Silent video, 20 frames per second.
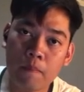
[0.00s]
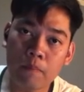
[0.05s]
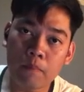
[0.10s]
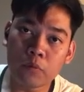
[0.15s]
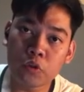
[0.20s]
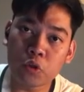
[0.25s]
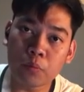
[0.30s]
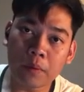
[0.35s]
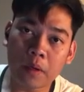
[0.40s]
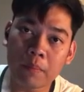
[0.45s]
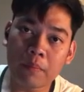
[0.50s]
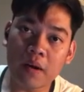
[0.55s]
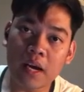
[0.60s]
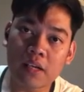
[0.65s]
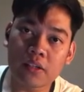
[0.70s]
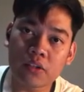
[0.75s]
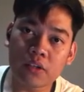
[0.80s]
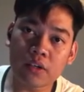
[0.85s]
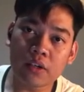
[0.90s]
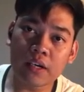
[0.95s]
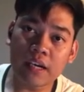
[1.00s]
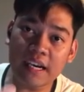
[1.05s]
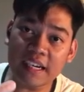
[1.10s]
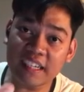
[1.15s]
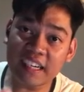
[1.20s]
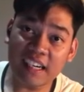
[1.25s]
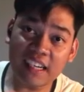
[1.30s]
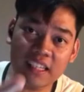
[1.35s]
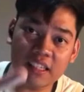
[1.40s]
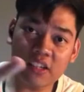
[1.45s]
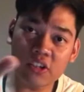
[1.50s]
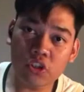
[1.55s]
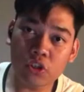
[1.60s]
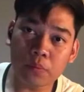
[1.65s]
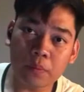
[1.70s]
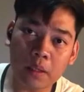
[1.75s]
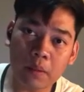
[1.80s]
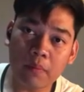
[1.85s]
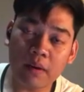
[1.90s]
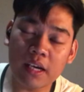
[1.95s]
Supervisor, area leader,
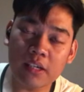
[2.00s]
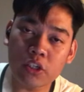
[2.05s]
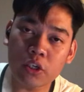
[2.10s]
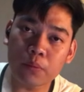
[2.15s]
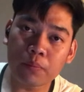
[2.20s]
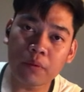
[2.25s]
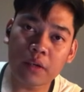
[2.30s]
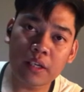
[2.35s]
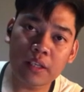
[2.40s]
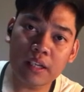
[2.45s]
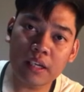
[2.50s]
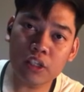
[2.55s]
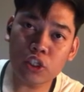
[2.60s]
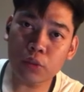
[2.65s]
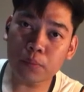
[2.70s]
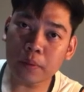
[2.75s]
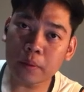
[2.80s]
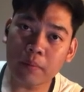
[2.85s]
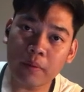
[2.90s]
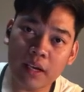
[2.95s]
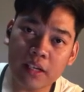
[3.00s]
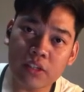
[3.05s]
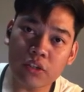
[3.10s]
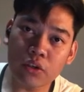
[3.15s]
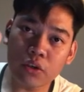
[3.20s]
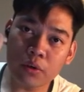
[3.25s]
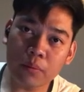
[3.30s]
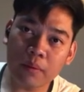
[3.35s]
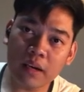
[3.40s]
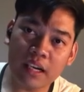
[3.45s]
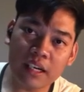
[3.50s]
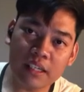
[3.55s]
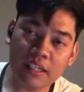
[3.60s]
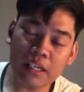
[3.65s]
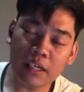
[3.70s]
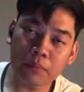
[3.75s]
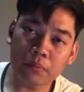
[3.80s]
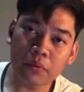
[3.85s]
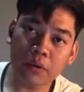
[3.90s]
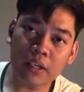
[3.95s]
supervisor, pwede. Supervisor or
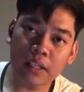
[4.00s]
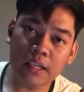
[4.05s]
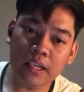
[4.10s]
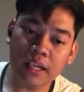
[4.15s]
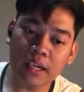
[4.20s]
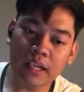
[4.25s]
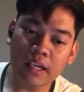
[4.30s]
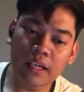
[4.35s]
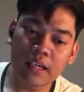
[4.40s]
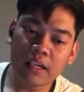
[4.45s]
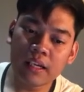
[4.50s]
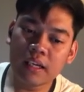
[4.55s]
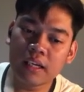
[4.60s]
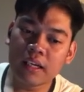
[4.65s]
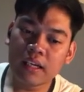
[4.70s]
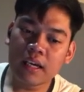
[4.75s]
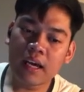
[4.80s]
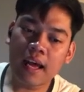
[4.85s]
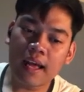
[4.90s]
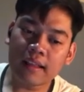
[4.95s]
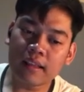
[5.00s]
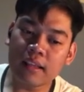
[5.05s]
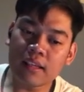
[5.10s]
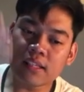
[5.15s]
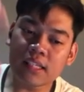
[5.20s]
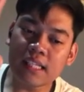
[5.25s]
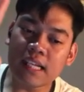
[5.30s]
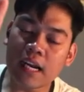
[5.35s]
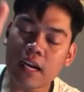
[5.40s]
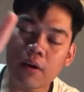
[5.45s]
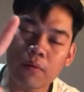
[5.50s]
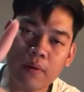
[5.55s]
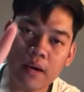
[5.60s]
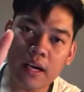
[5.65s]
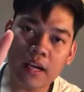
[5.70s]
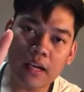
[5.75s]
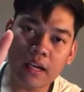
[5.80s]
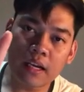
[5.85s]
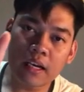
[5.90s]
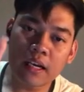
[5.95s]
manager, pwede. At least
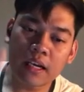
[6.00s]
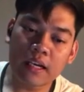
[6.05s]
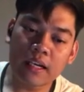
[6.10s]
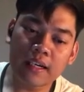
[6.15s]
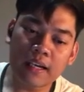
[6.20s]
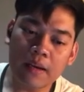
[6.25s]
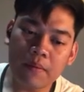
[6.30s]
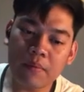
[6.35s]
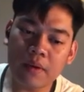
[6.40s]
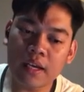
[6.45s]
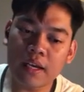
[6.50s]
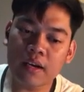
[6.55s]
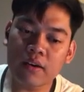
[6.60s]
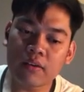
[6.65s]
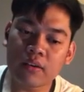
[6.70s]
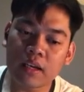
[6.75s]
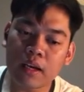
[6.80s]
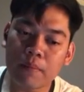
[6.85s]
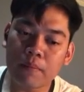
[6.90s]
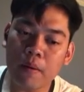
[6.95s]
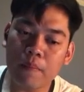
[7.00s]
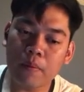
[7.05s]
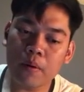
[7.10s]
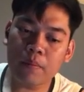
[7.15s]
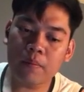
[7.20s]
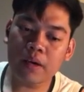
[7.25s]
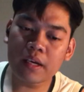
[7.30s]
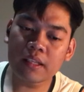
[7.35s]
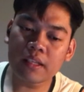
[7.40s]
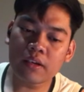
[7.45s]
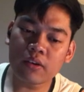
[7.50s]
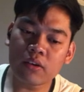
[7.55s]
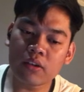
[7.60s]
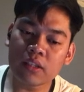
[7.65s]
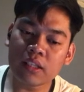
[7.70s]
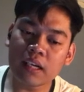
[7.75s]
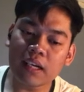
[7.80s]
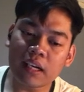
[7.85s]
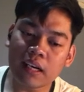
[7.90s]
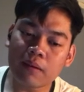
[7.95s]
dalawa na meron ka ma-provide na
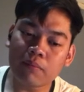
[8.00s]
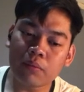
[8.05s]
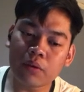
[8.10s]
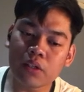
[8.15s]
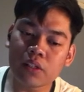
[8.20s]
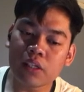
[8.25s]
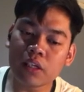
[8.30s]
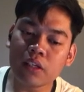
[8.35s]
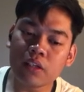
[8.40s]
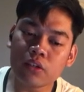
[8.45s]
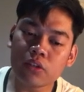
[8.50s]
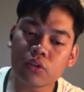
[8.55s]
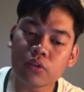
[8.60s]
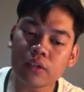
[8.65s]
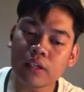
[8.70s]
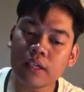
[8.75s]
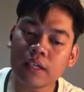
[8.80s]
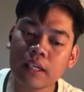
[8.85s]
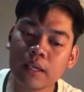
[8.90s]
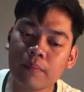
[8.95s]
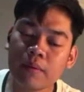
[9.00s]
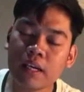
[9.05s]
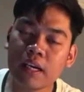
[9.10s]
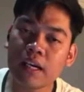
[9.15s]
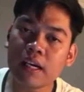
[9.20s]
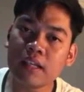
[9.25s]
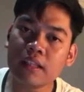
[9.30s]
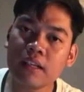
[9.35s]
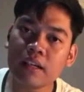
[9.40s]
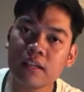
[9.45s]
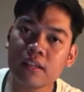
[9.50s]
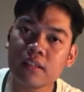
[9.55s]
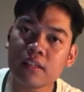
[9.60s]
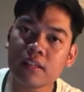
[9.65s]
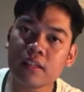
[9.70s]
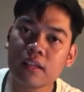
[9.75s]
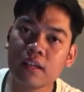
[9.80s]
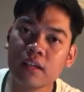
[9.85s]
contact number, signature, and email address.